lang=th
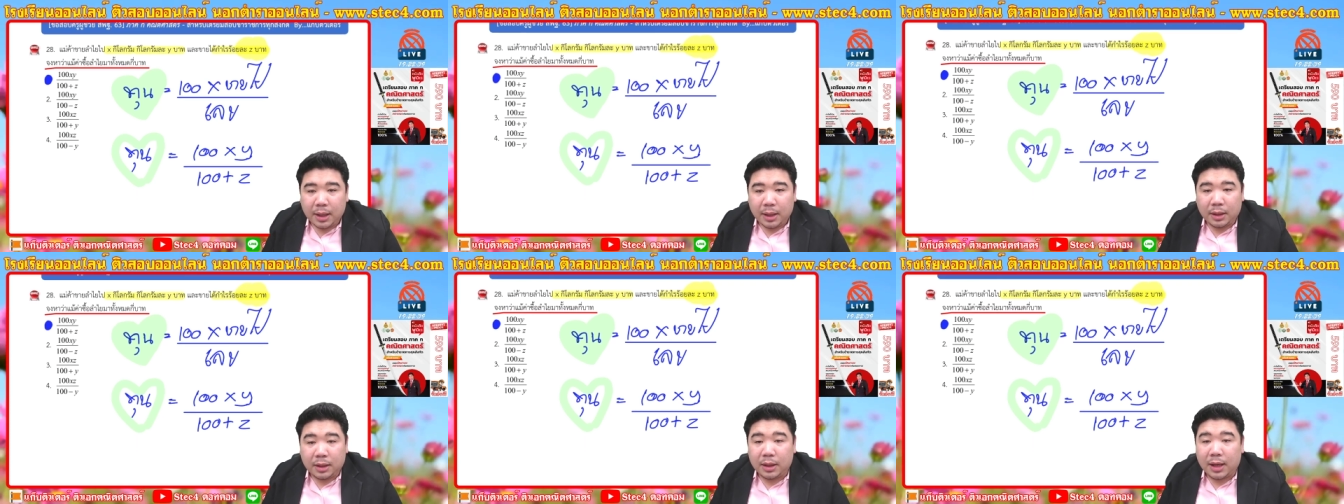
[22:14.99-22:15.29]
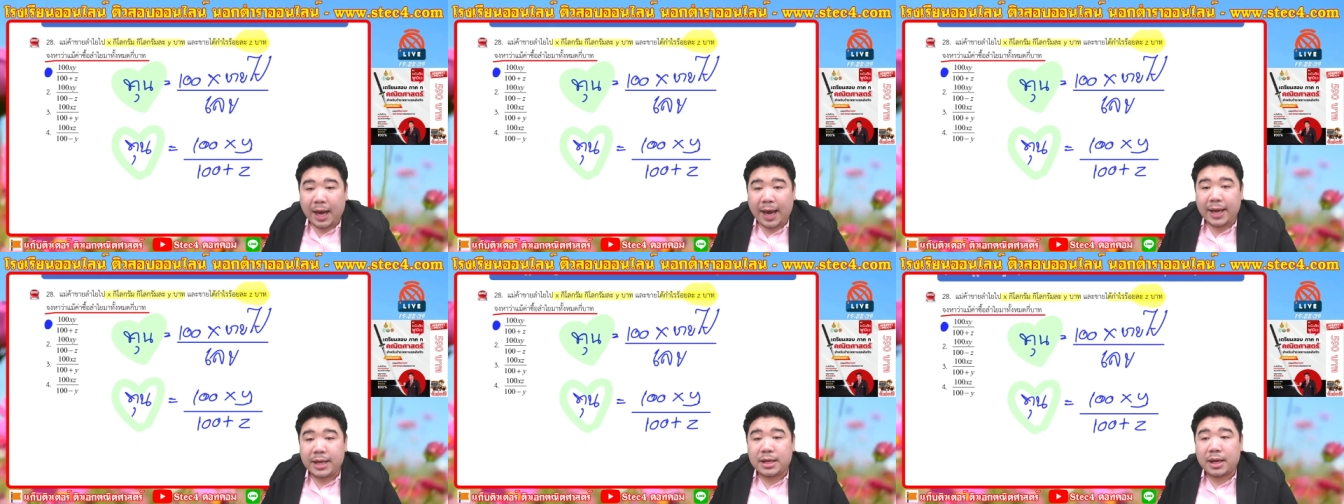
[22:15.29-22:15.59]
หรือ
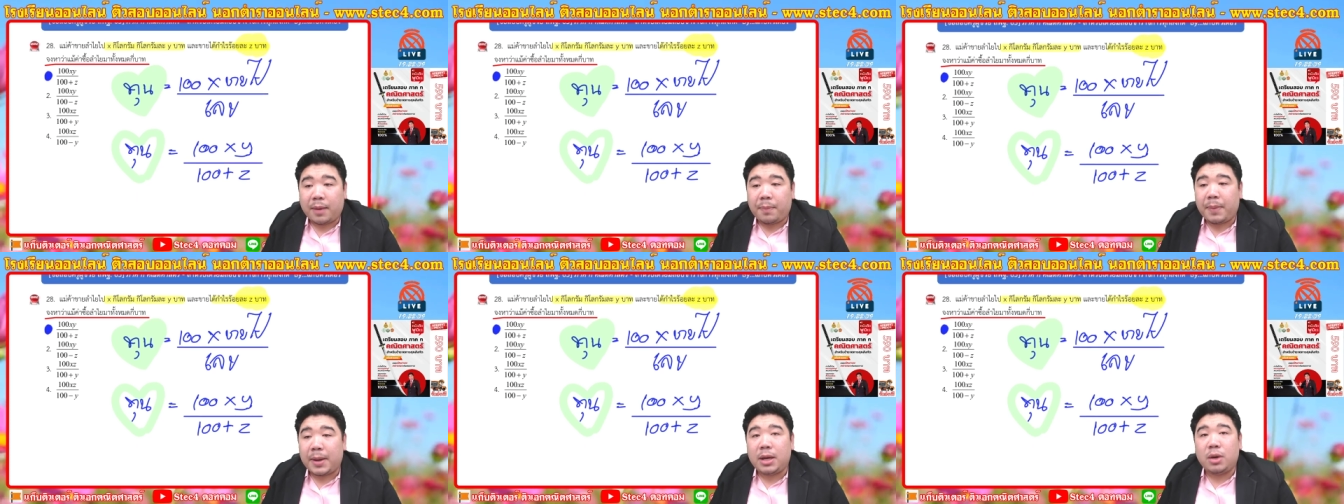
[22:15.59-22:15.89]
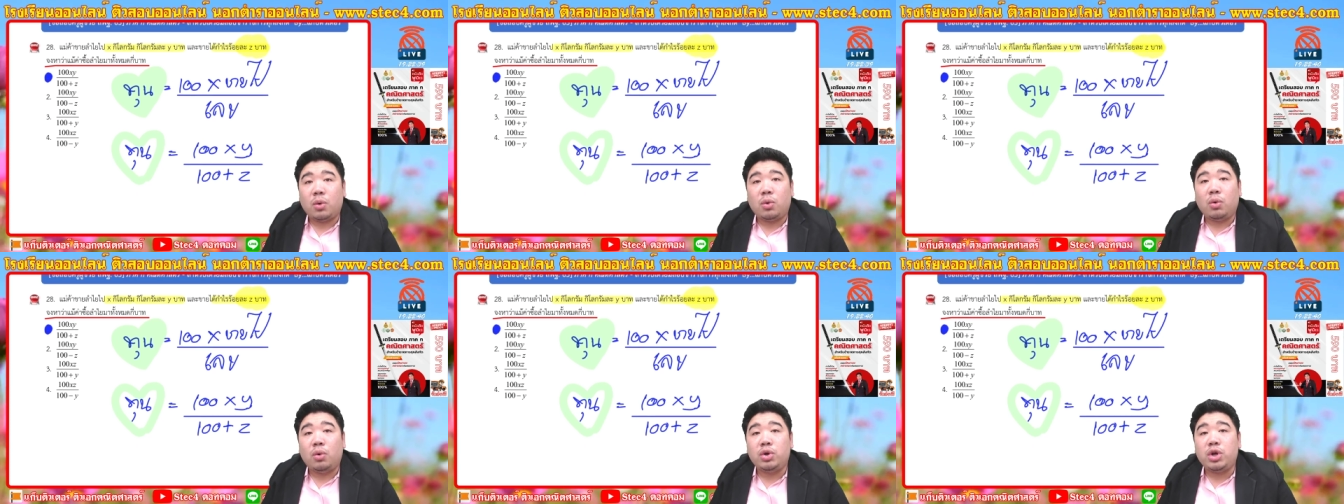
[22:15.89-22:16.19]
ใครจะไป
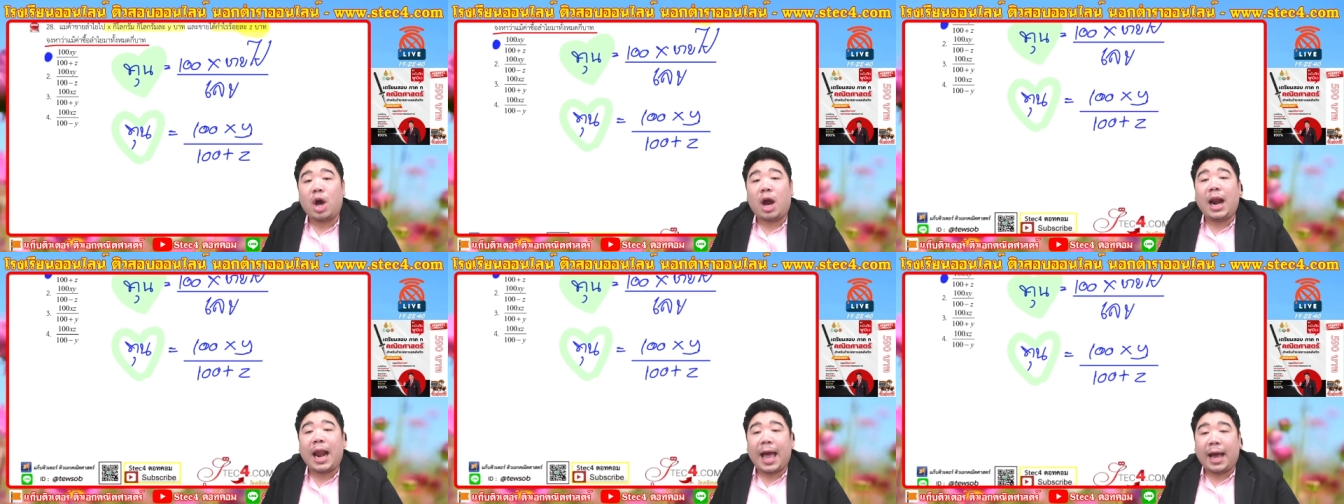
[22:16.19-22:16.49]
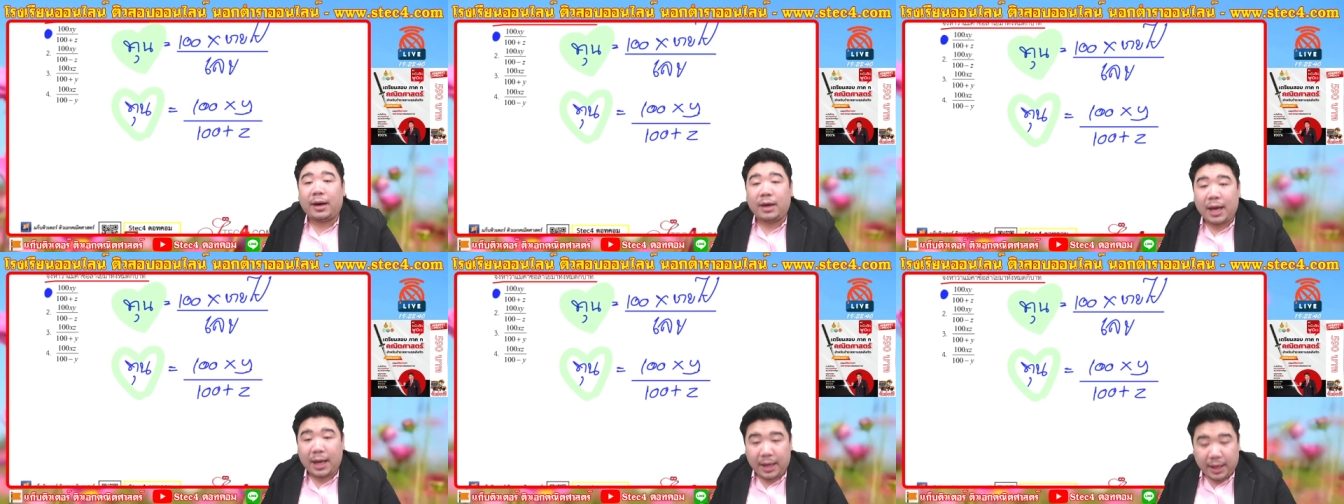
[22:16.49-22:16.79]
ดูย้อนหลั
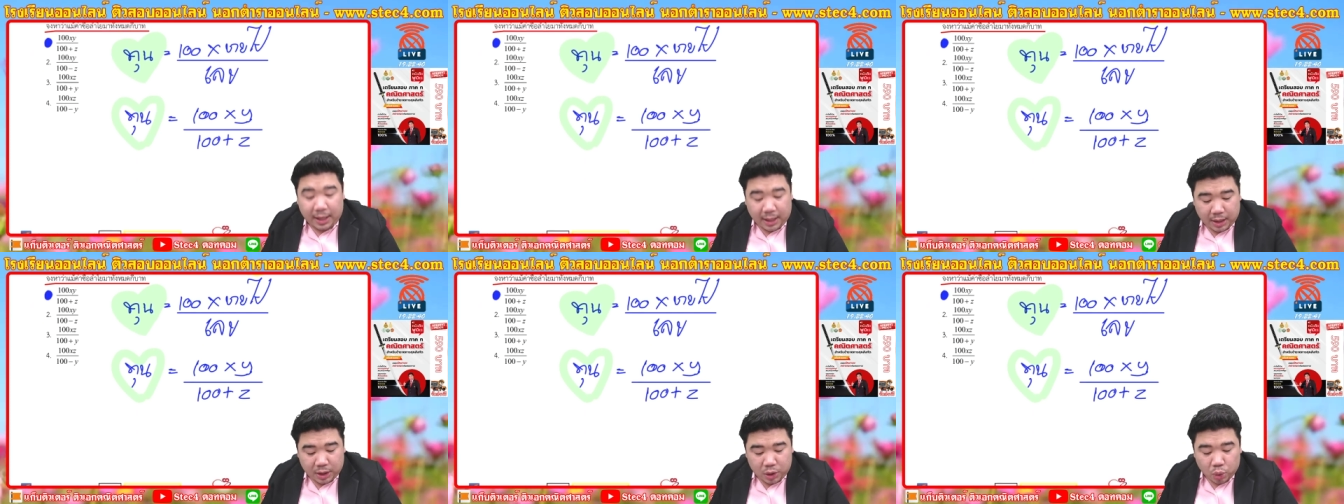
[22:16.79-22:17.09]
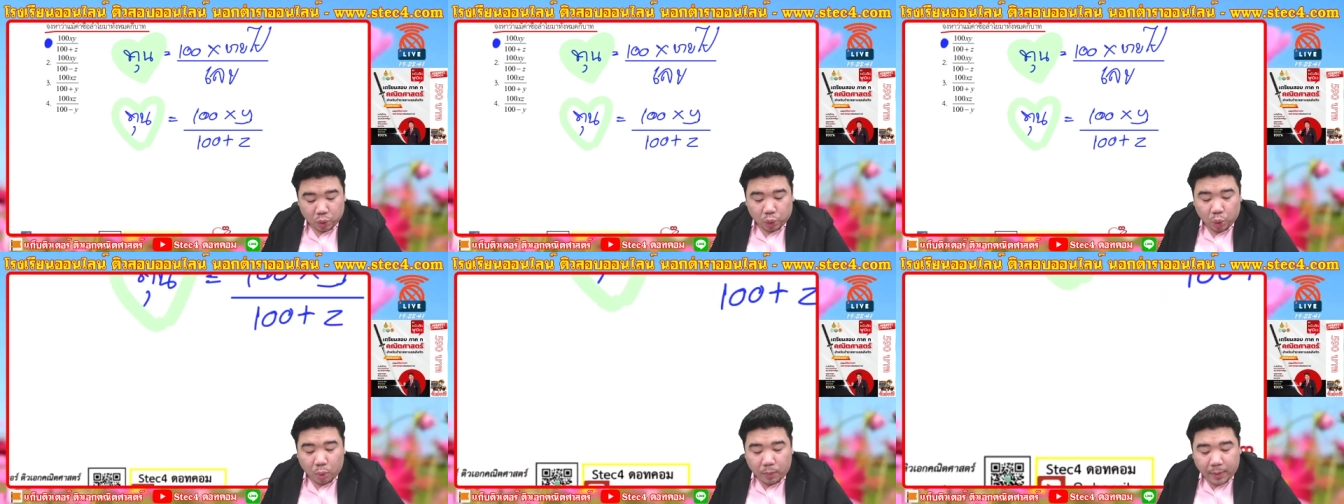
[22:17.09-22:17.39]
งใน
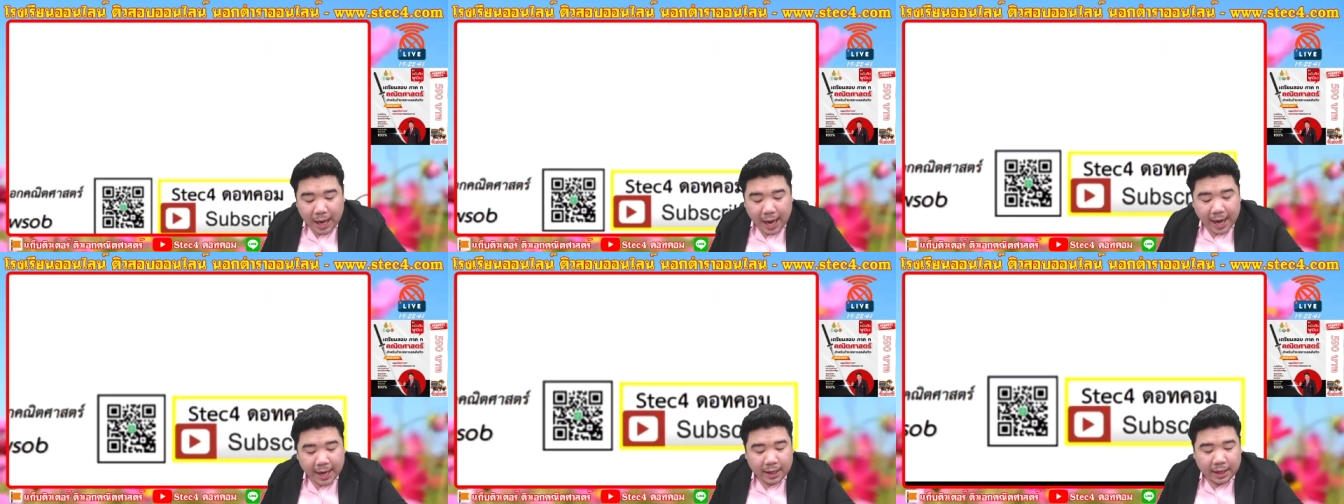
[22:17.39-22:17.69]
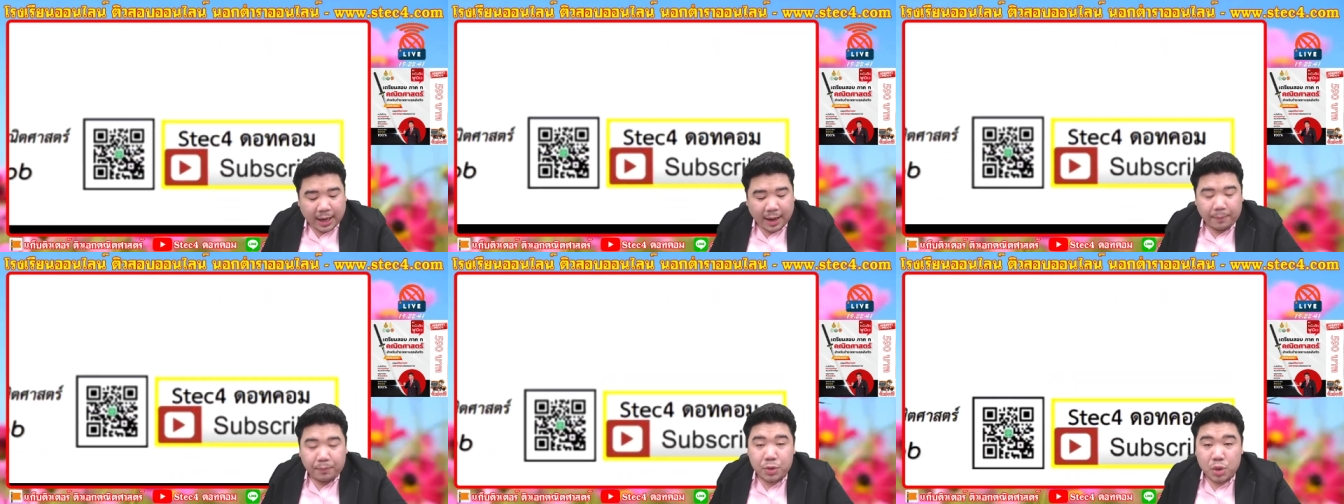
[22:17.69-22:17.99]
YouTube ก็ได้
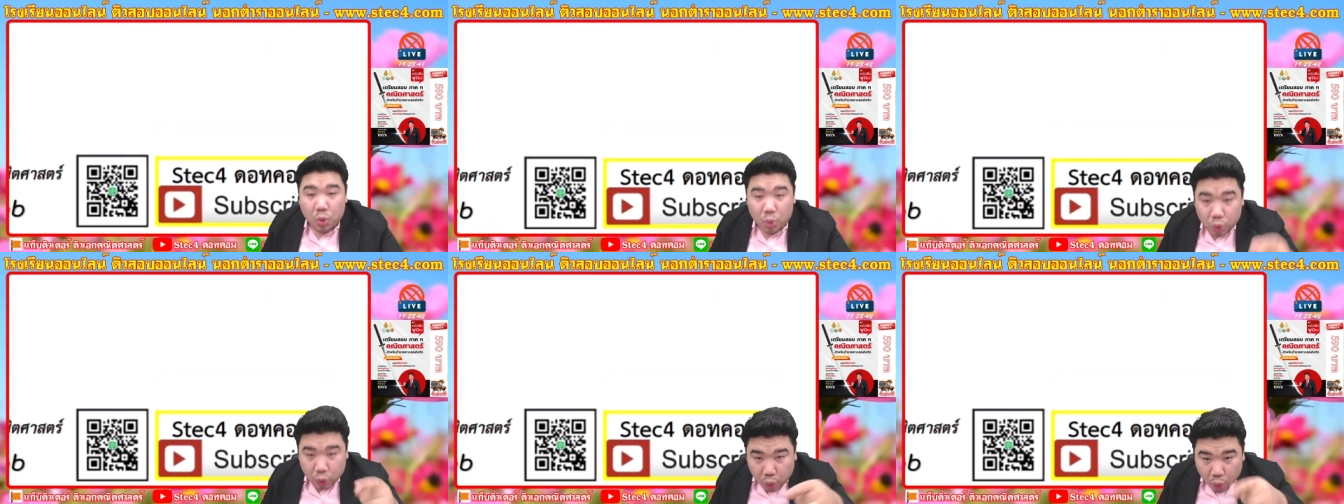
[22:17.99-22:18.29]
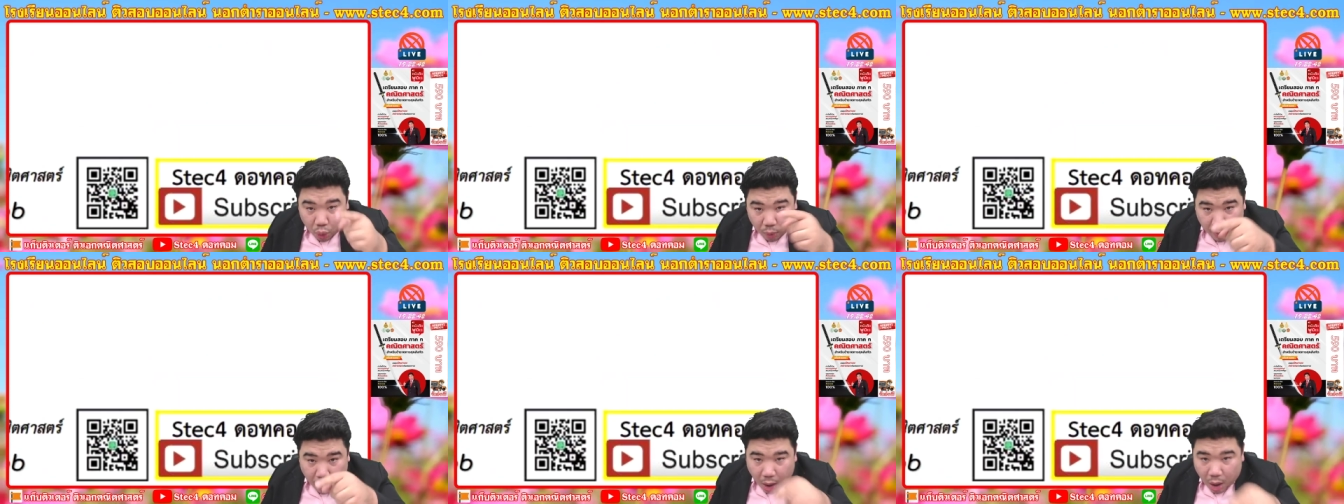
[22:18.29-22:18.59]
นะครับ
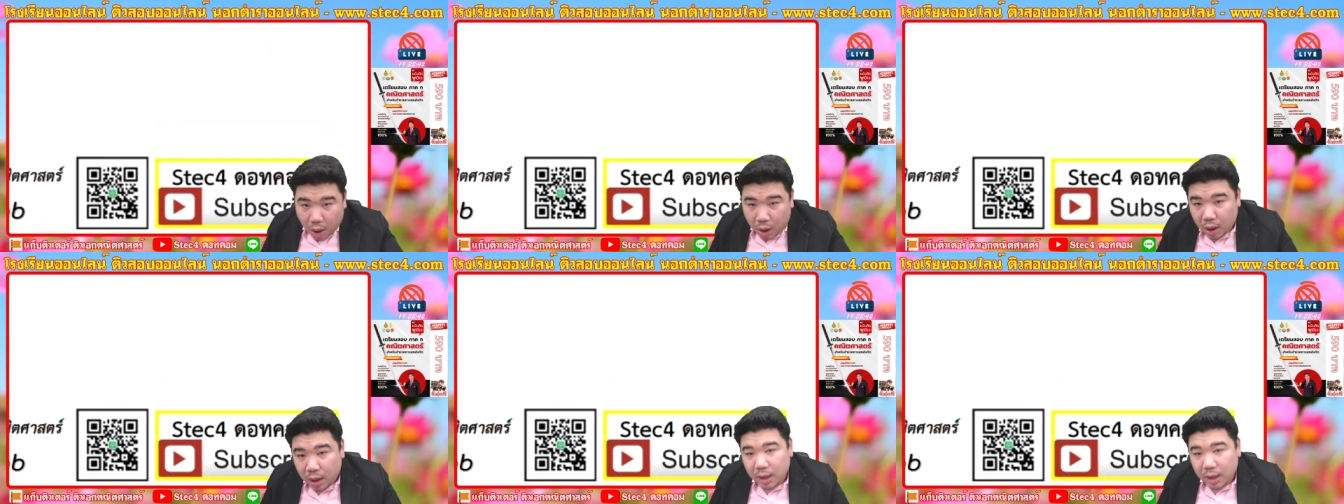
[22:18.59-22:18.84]
YouTube ก็